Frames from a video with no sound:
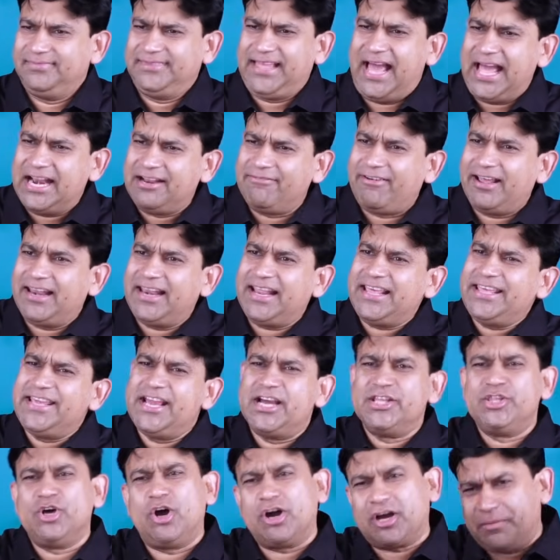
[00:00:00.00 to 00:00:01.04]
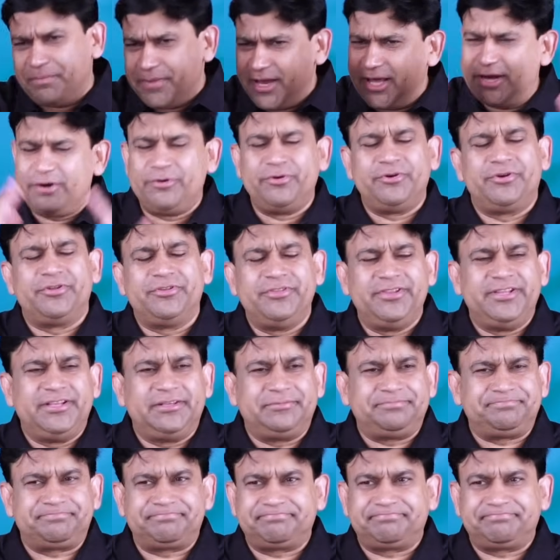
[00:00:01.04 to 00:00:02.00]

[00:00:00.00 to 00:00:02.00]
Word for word: దానివల్ల ఏదో ఒక మేలు ఉంటుంది